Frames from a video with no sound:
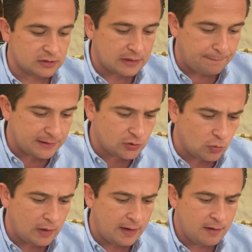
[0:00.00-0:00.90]
de
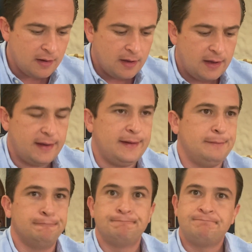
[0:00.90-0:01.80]
Tapachula,
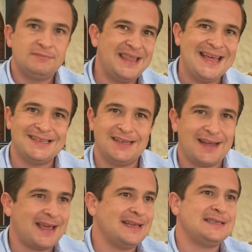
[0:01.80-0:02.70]
eh,
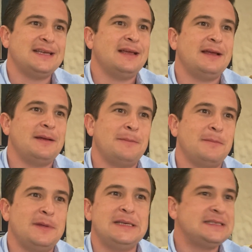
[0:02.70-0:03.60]
desde que se
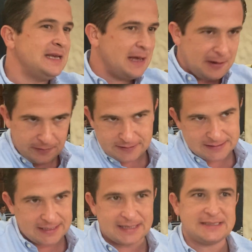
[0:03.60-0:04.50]
hicieron,
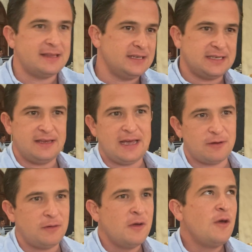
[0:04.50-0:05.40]
desde que se
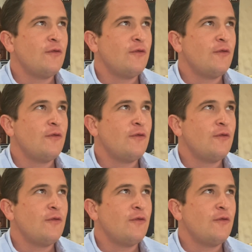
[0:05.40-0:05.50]
diseñaron,